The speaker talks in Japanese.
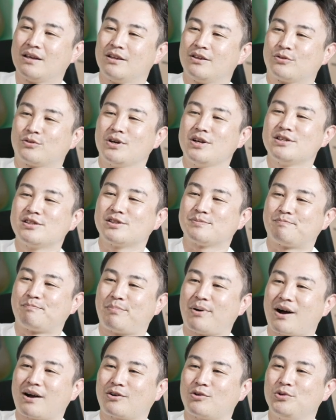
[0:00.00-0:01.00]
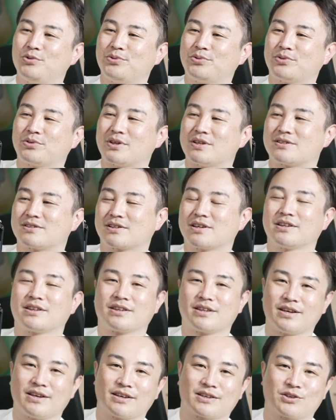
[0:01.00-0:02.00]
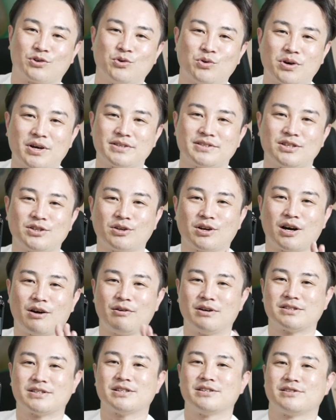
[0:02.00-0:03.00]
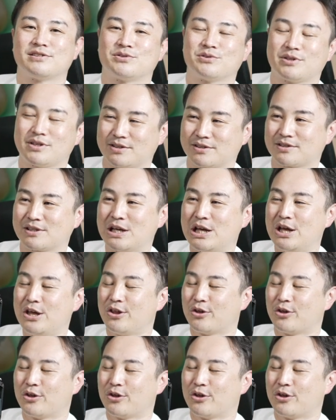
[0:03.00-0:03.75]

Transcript: とりあえずパコってつけて境界線とか合わせる必要ないです。